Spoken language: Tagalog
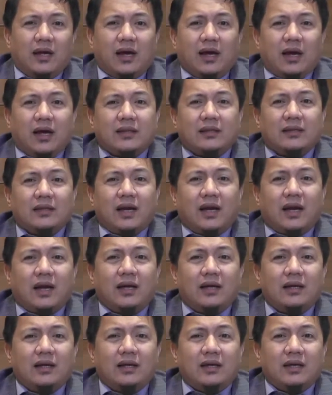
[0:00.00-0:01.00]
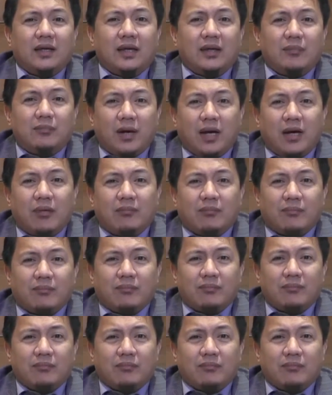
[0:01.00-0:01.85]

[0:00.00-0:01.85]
at ang imam,